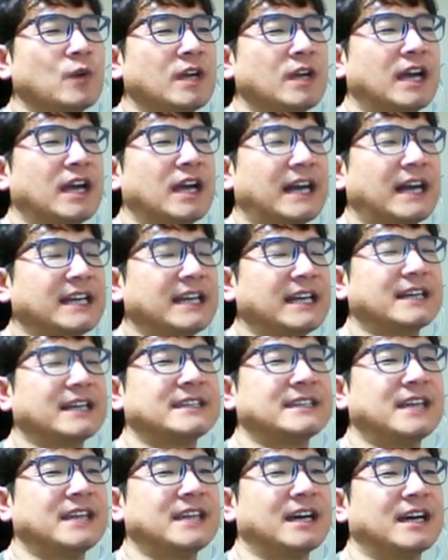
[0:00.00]
아리아가
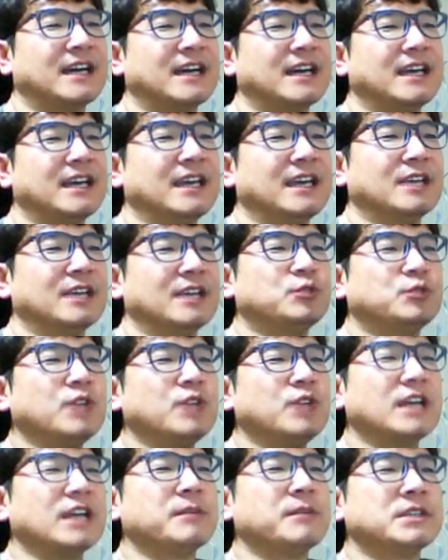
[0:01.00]
있다. 중요한
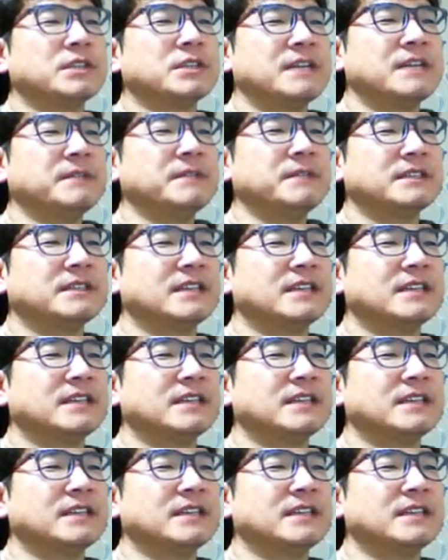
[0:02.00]
게 뭐냐면